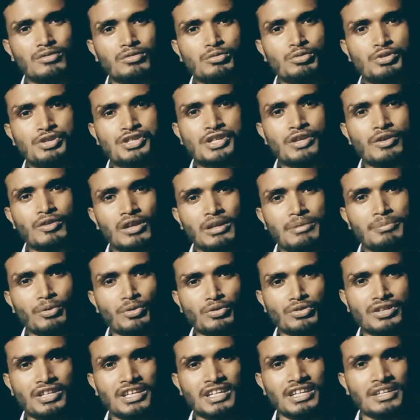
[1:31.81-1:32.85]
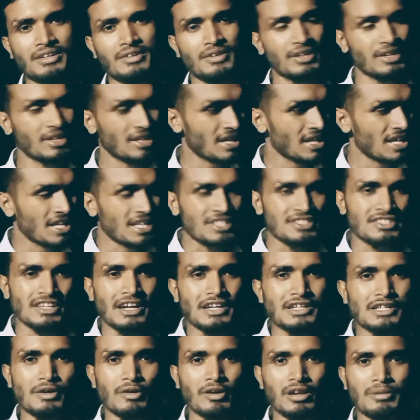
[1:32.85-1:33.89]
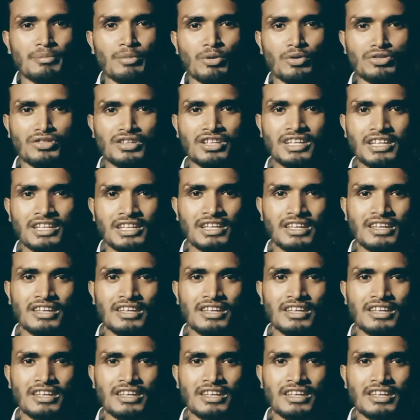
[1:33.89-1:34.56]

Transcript: দুই শিকলে বন্দি চার দেওয়ালে বন্দি